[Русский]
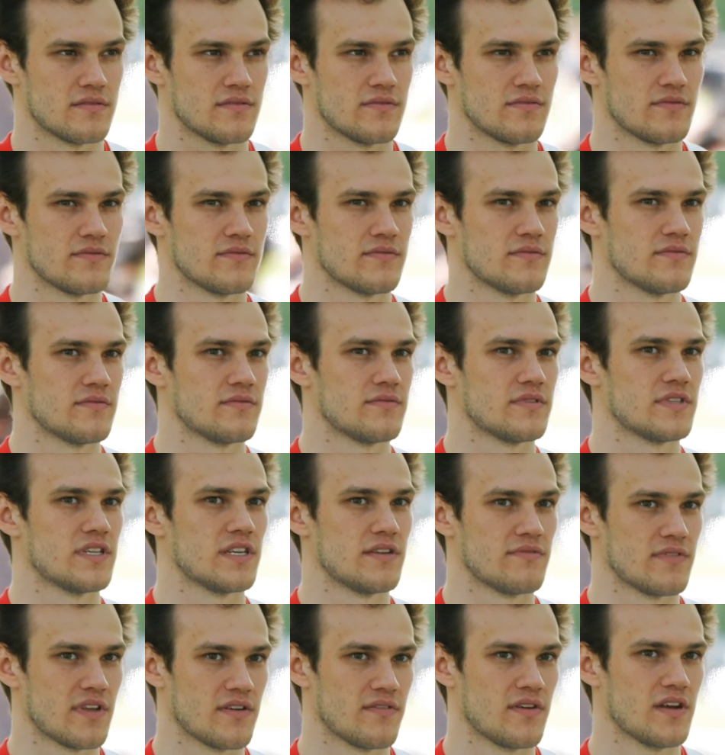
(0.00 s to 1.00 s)
э,
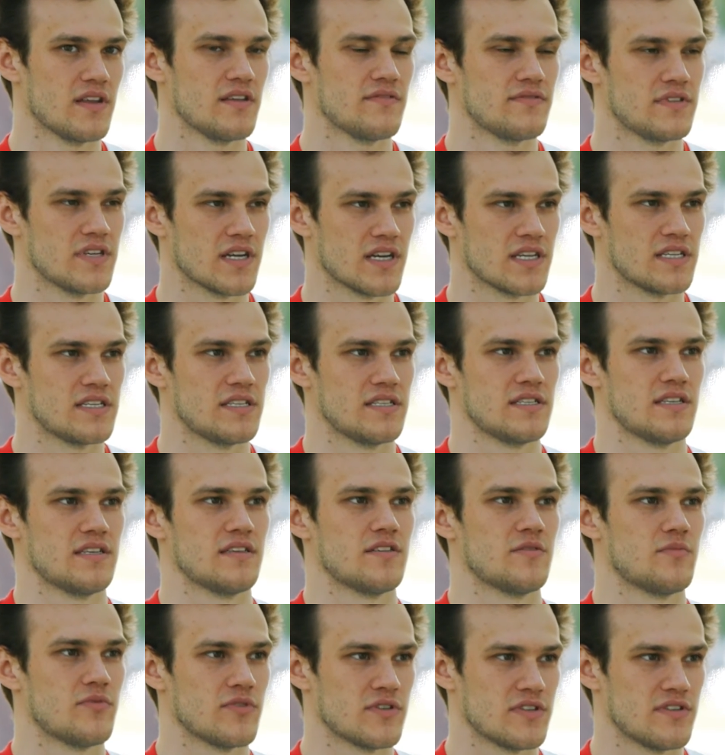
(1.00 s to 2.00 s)
соревнований
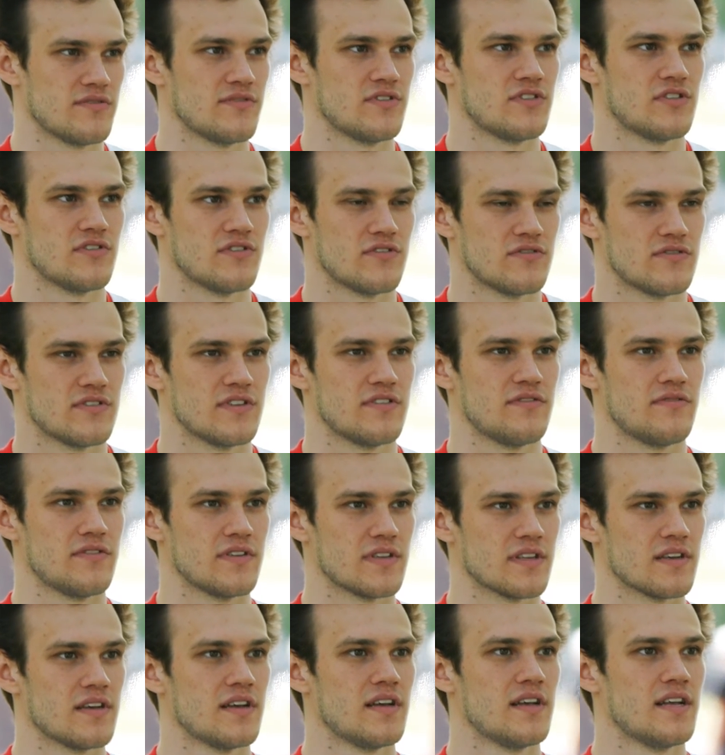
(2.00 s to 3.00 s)
всероссийских, после «Веселого
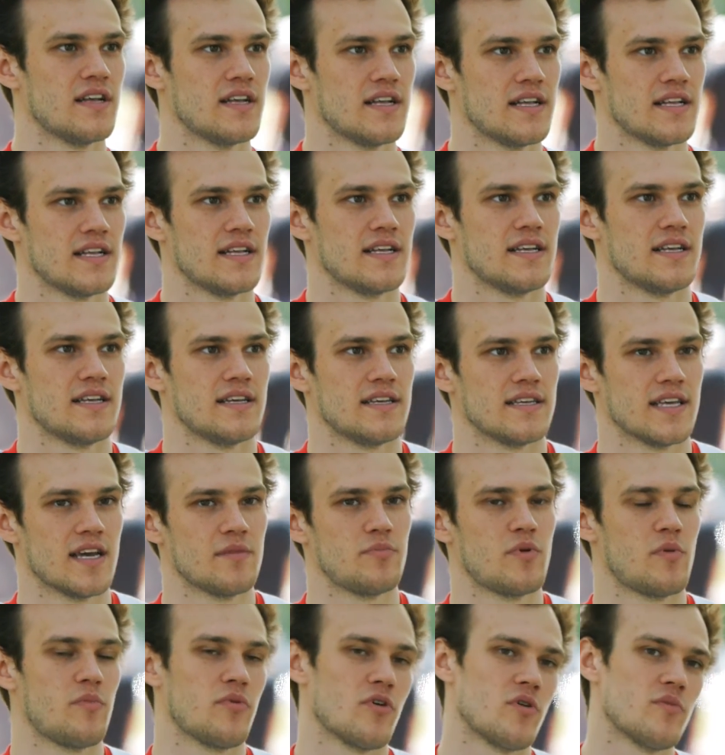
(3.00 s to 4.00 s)
дельфина»,
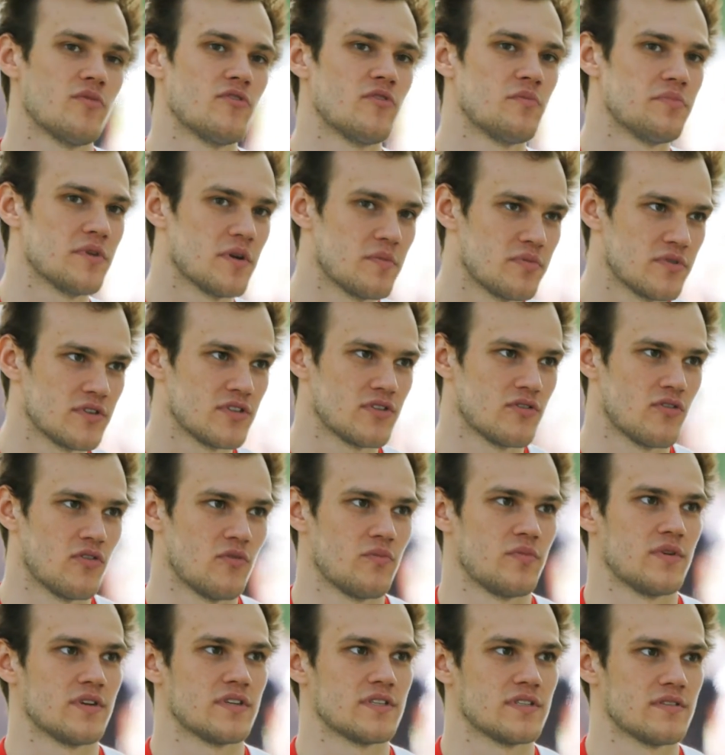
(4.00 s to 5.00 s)
я попробовал проплыть
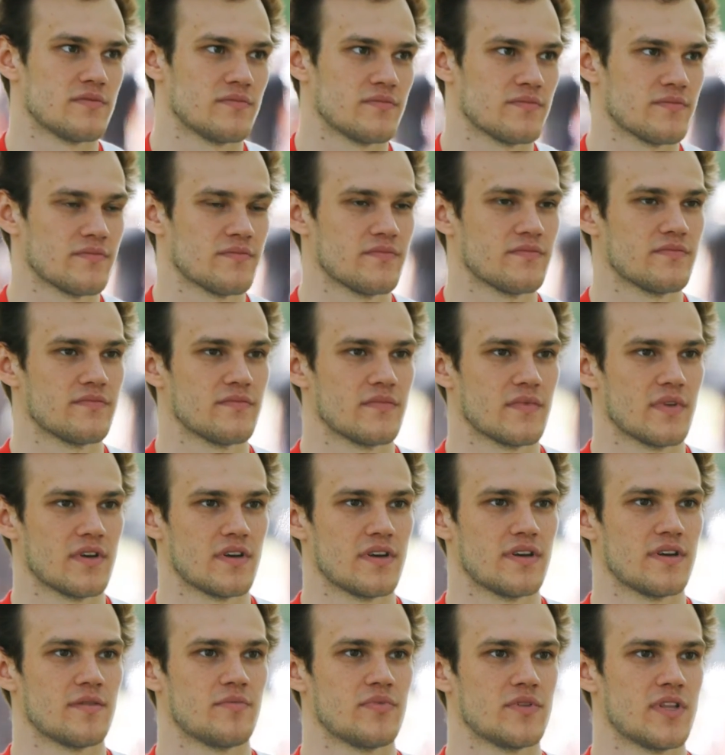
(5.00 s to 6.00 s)
комплексом,
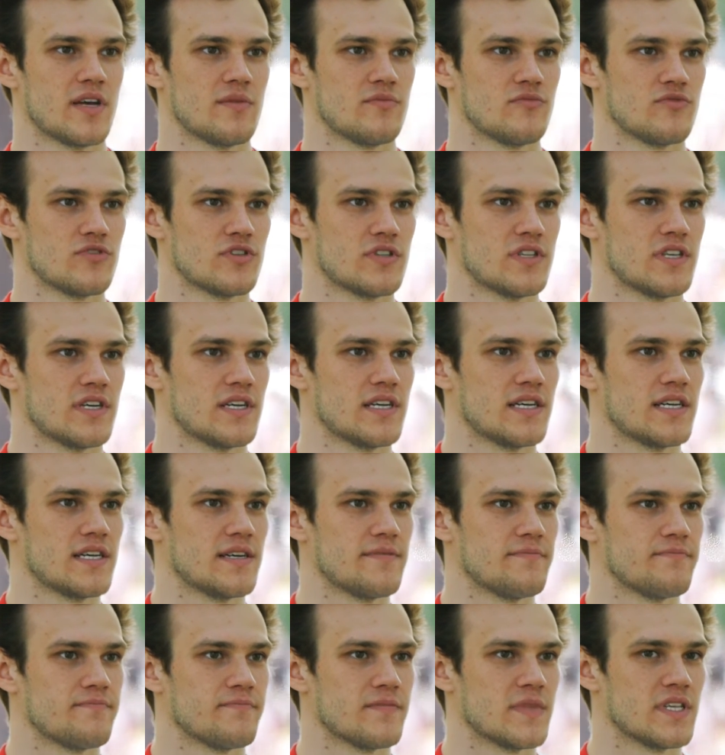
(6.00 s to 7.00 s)
э, потому
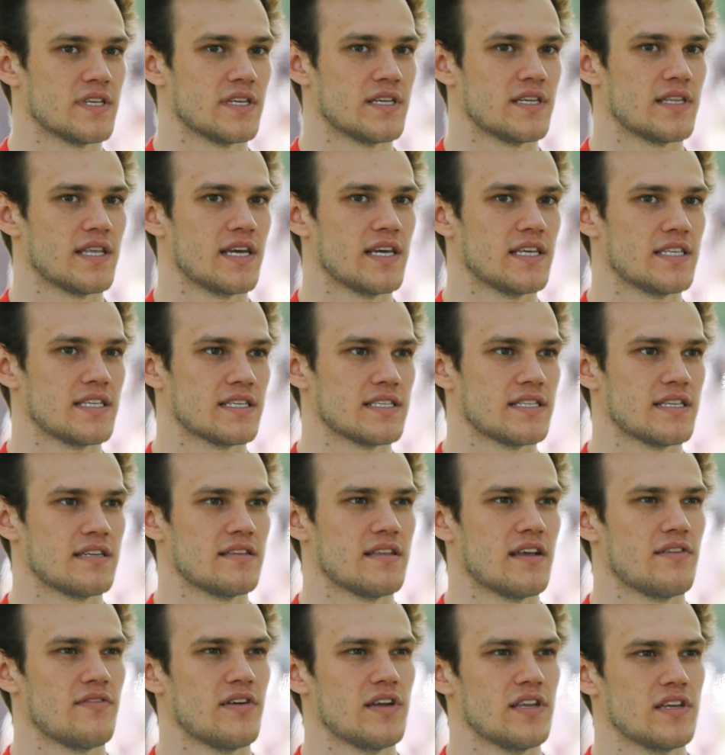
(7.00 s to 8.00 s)
что на, на этих
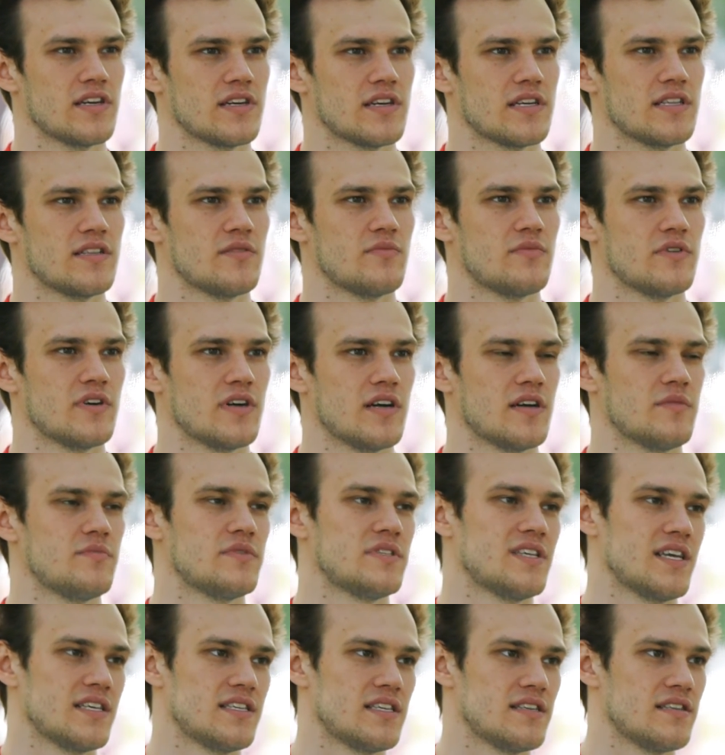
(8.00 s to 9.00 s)
соревнованиях это была
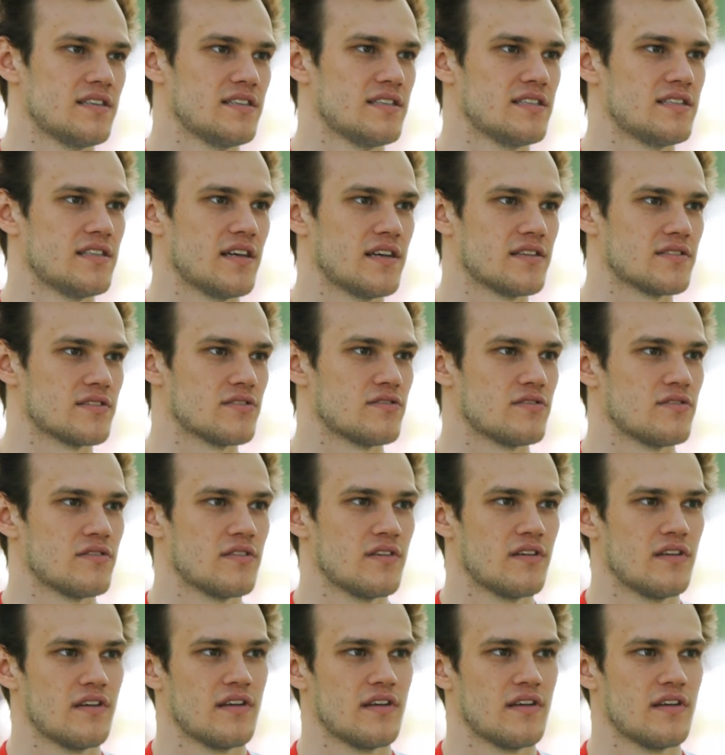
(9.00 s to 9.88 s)
обязательная дистанция.